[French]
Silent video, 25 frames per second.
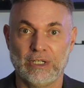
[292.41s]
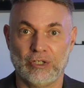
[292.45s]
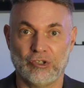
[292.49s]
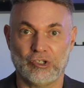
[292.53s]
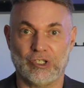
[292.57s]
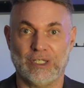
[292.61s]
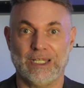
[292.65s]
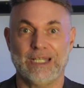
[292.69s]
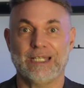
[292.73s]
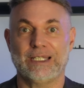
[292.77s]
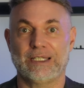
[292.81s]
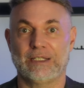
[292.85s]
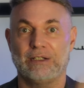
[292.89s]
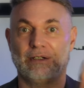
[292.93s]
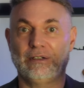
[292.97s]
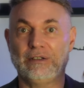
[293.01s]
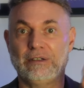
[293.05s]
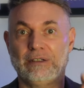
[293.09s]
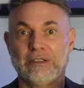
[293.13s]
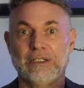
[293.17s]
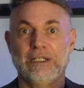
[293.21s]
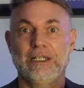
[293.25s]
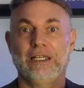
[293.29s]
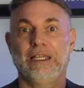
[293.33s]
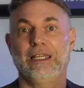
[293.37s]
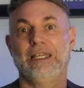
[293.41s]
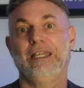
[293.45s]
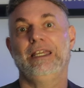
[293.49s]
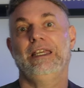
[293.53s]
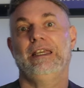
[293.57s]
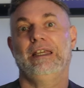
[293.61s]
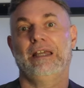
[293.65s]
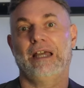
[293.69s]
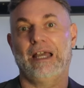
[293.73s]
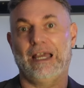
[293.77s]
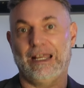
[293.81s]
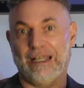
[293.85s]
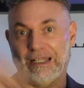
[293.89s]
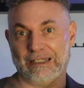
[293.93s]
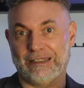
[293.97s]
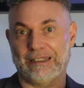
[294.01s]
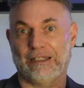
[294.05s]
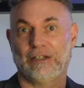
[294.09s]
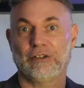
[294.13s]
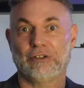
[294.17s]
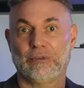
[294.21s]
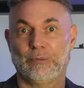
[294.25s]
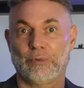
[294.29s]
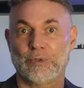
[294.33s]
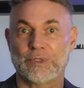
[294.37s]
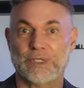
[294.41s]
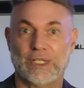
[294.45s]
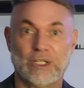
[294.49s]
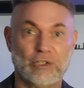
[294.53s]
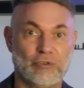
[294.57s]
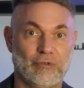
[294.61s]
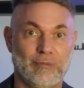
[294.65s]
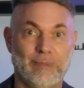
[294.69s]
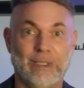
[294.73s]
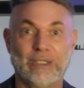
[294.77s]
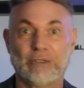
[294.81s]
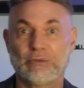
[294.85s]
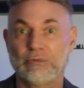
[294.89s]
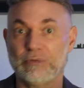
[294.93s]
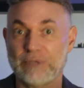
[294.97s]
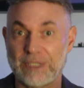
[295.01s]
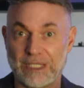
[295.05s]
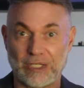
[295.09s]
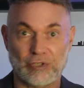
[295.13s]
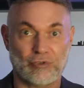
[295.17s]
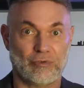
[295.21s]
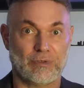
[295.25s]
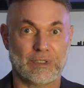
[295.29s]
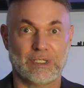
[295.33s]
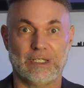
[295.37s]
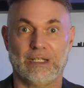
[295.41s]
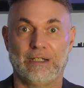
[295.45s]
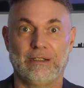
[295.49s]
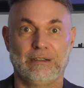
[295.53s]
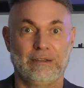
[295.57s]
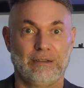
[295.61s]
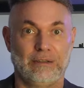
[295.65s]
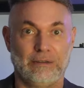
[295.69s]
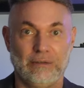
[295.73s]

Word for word: Je les sors et à l'intérieur de mon sac, je mets toutes ces choses-là.